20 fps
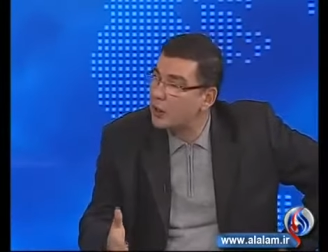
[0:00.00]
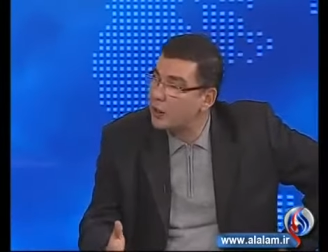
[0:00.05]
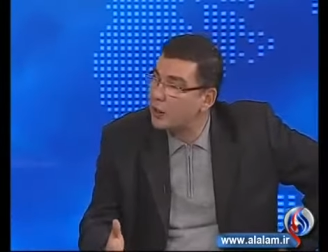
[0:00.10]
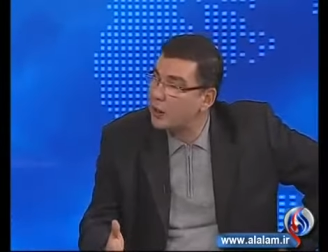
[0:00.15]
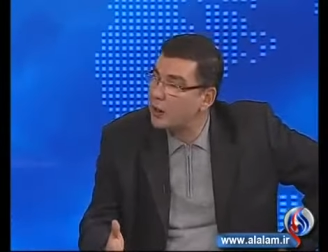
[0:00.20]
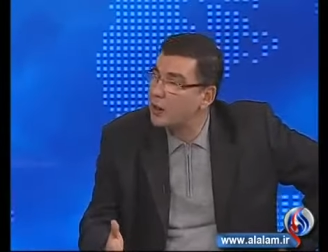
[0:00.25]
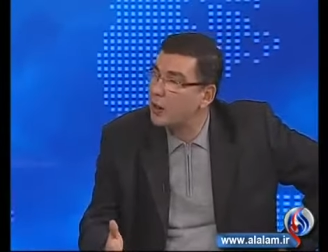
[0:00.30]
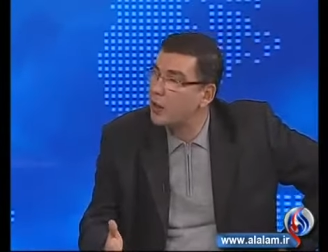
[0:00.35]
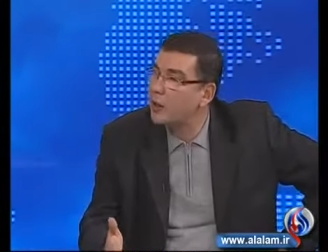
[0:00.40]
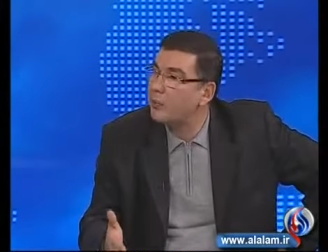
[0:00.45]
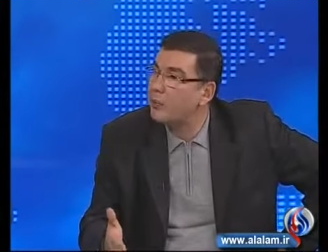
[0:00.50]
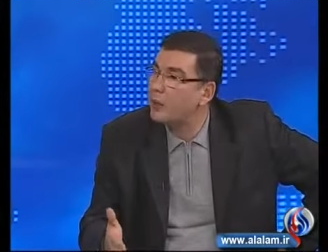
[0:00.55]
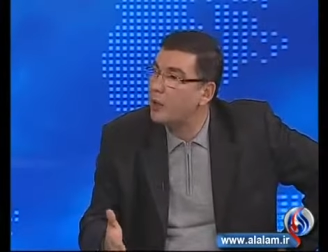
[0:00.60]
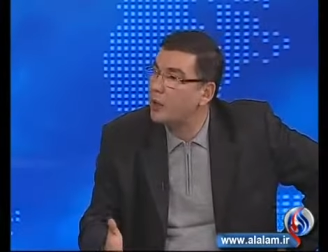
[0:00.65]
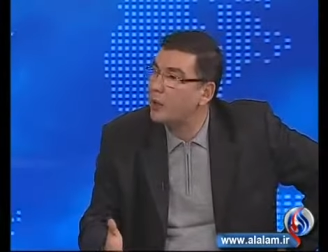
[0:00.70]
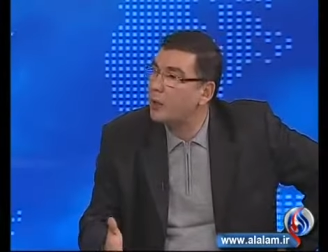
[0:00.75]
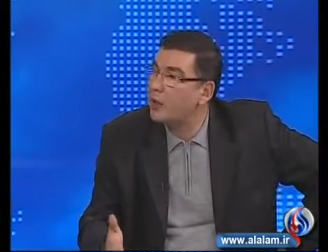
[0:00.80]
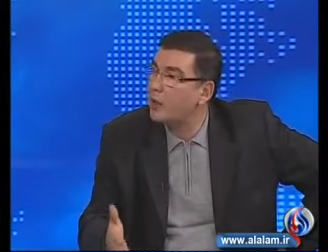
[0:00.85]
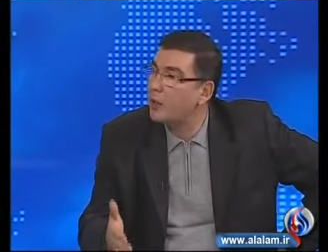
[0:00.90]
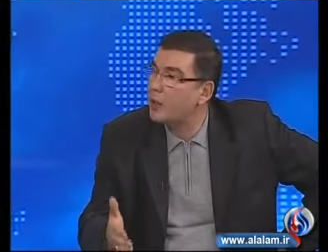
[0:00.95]
لإيران
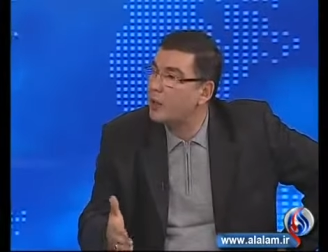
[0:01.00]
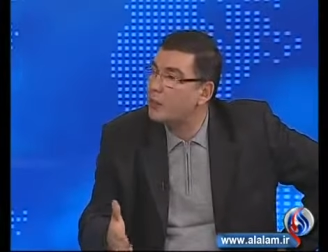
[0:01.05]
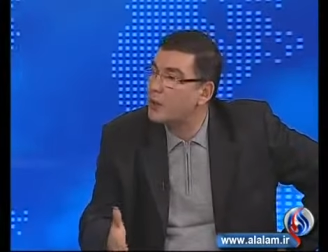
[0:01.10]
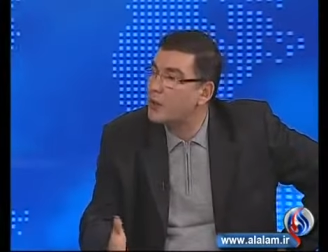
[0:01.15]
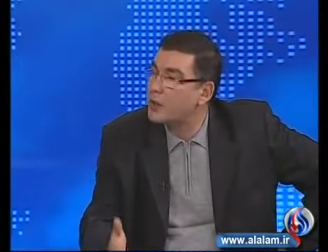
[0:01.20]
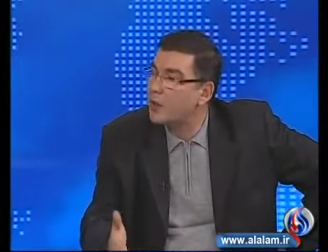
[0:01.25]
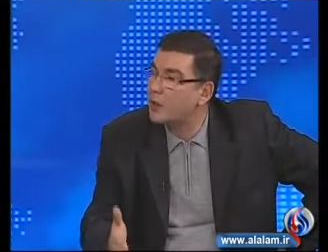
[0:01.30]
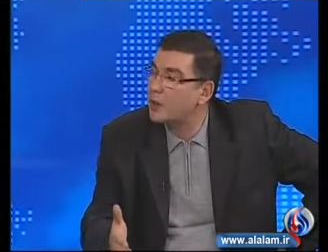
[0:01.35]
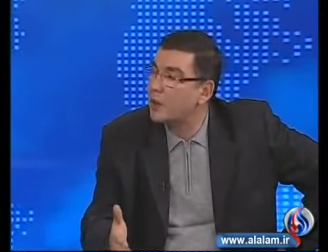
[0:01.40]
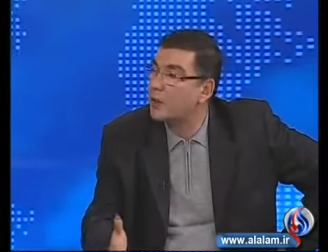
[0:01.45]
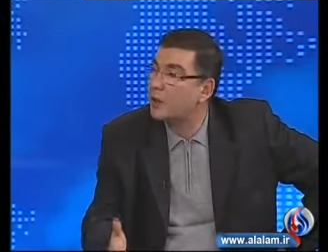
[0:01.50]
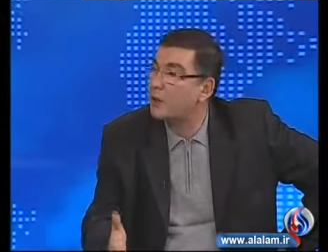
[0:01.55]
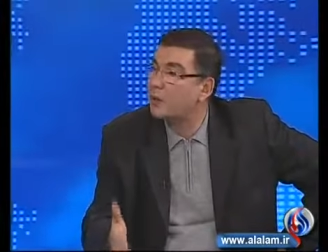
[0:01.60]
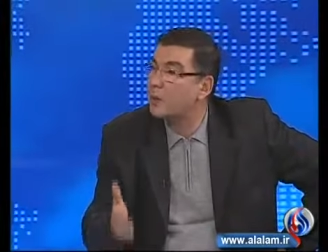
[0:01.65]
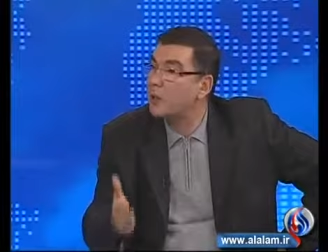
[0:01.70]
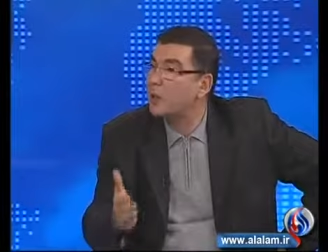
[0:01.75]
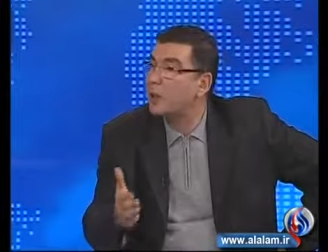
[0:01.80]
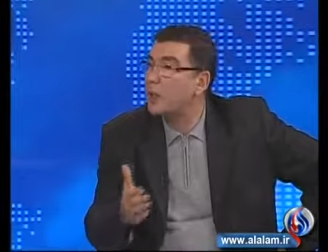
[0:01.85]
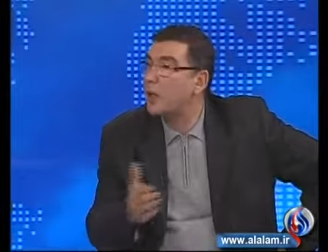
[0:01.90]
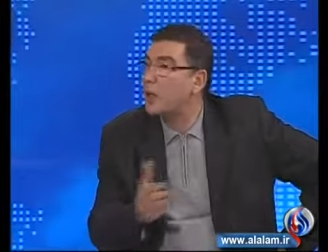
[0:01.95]
بأنها بصدد
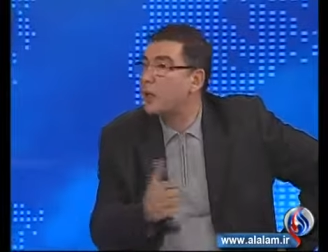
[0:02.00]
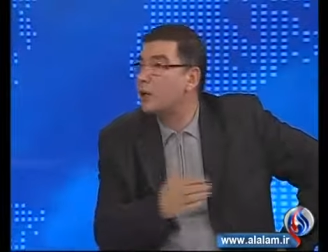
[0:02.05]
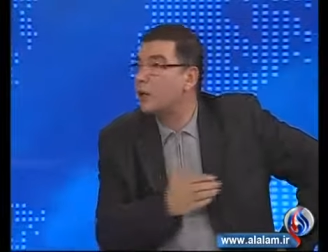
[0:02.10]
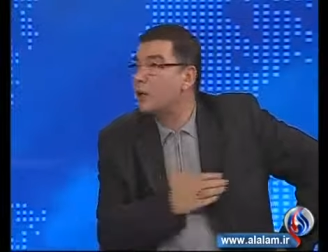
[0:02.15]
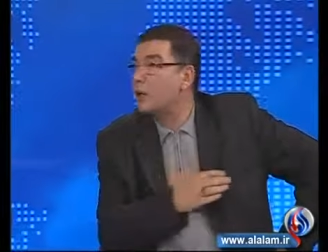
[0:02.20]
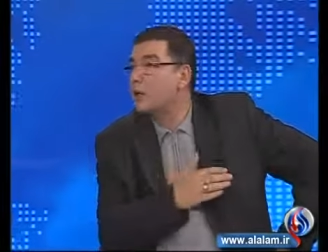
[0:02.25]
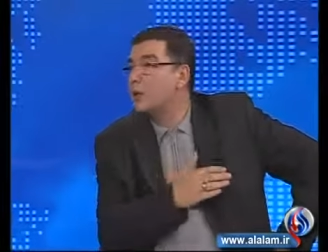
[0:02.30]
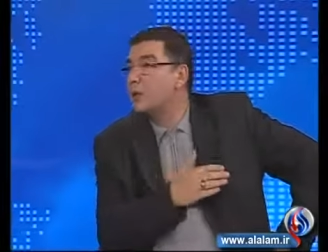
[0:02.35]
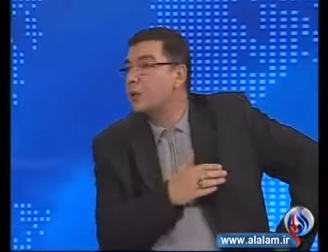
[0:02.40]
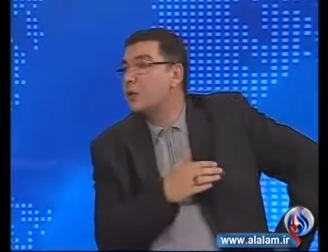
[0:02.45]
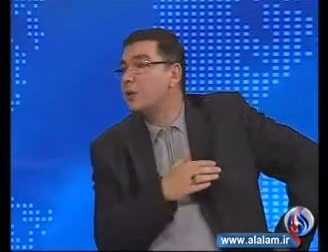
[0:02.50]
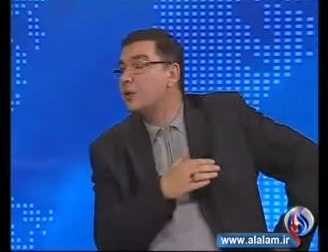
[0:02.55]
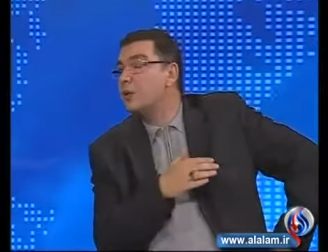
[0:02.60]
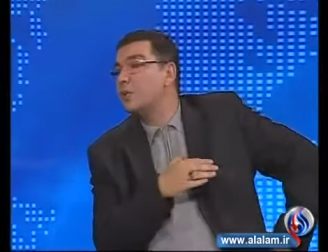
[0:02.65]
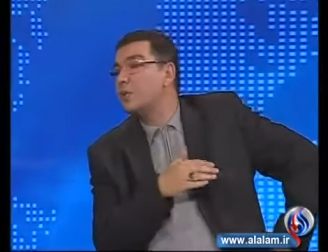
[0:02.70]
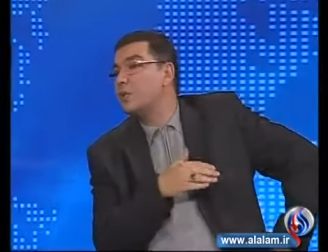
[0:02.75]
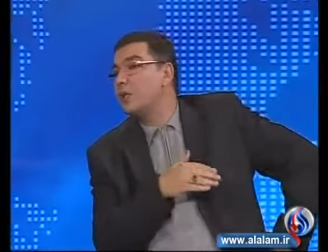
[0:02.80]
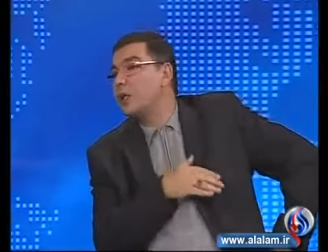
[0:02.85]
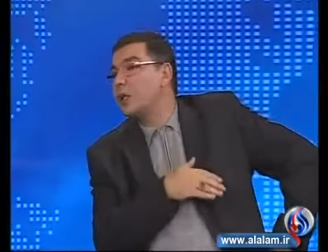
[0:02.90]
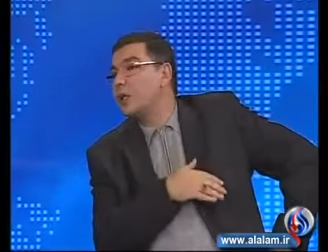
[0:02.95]
امتلاك رئيس
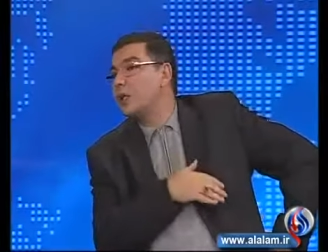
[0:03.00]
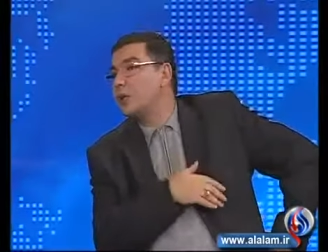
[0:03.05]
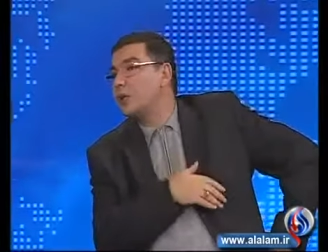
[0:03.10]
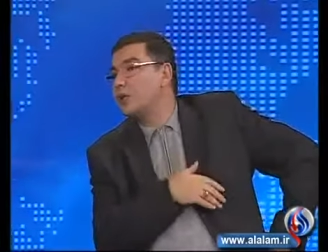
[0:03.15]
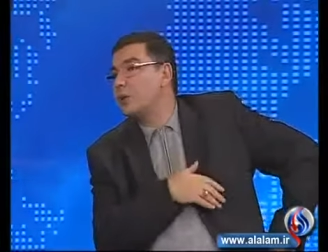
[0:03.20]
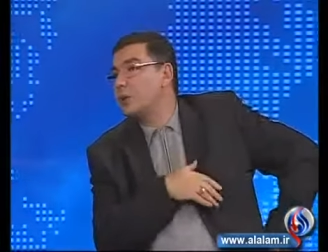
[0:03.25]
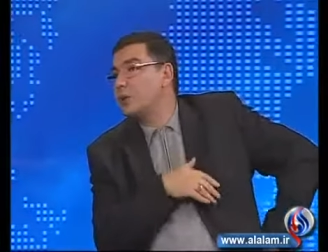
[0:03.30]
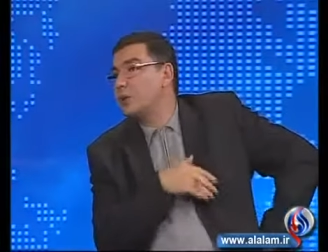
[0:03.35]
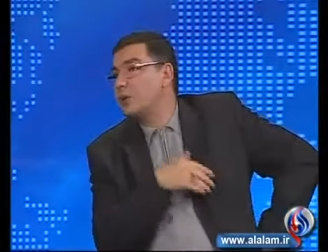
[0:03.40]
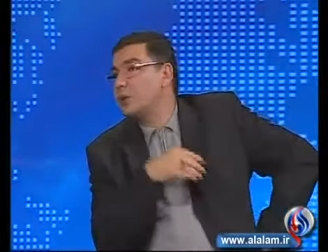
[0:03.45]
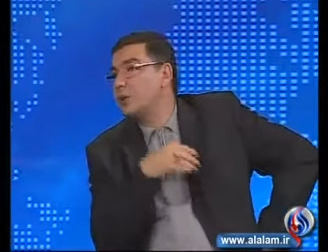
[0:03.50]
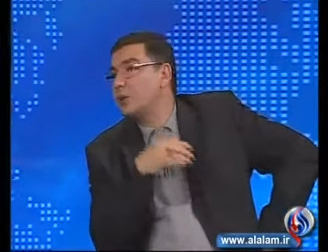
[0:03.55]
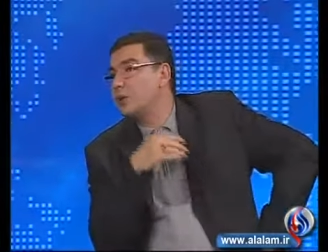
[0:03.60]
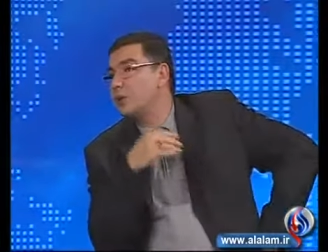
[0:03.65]
هيئة الأركان الروسي